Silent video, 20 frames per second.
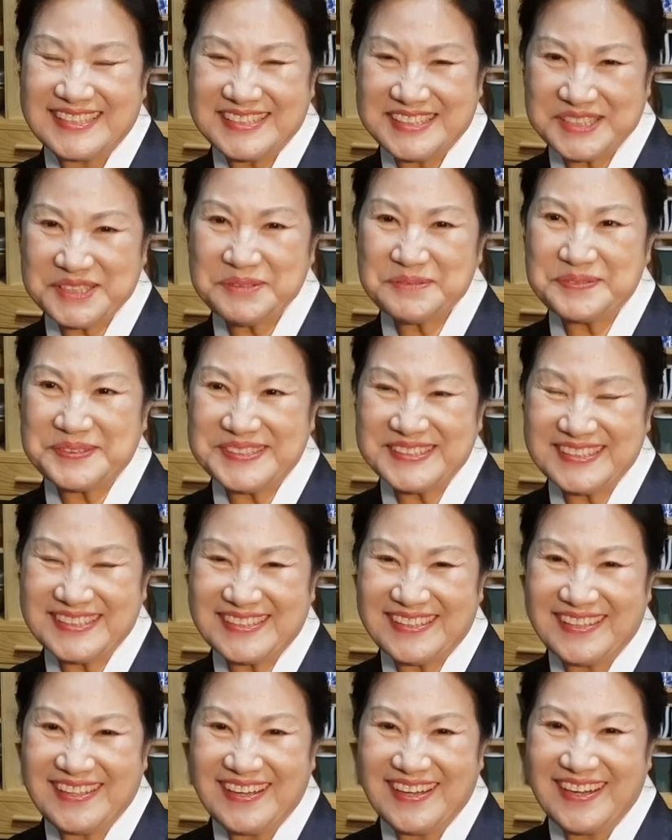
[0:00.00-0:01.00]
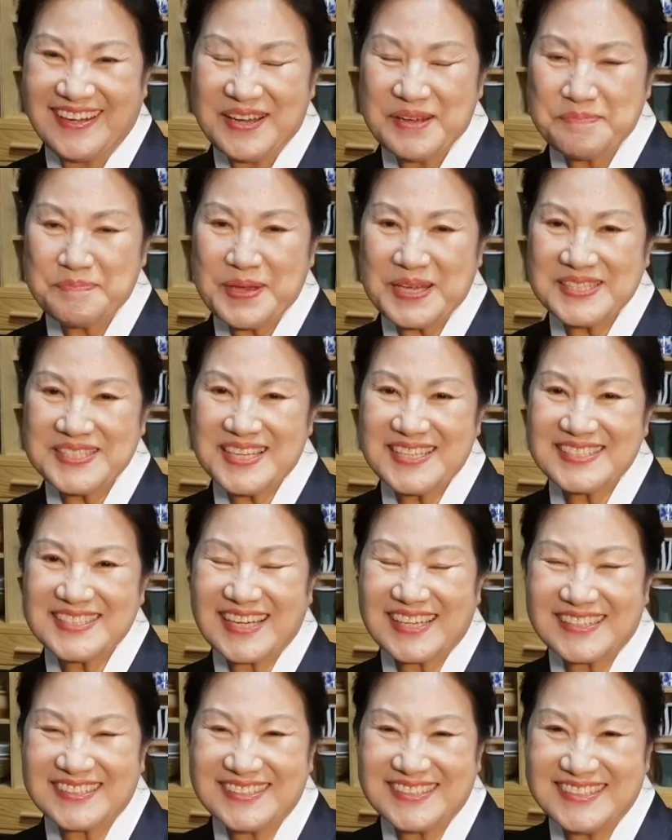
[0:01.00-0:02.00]
지금은 백제
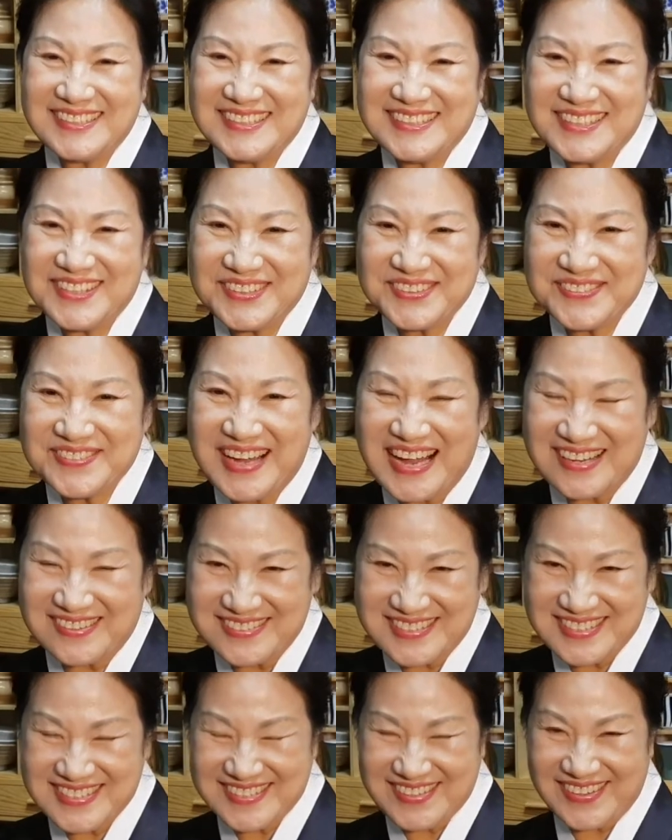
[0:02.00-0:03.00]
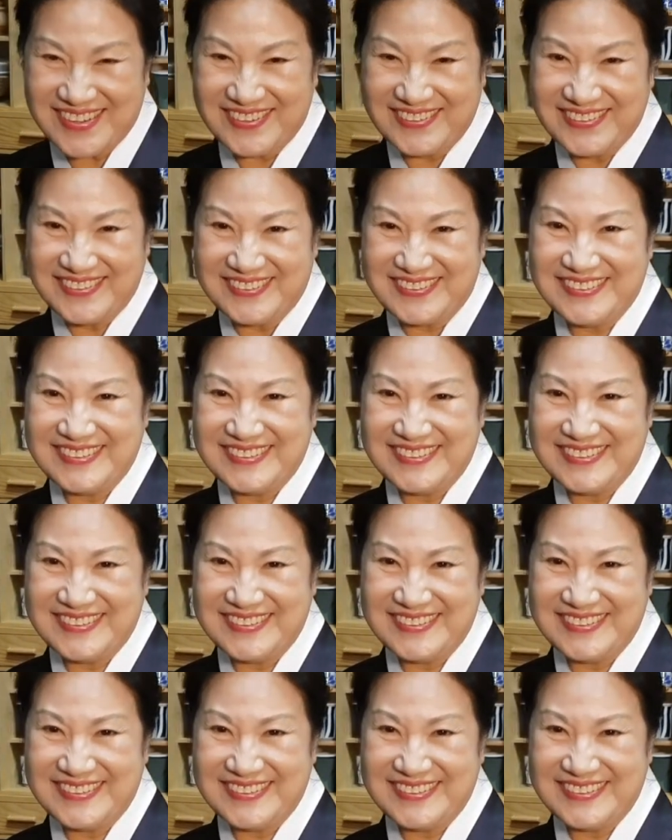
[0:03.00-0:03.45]
차를 연구하고 있어요.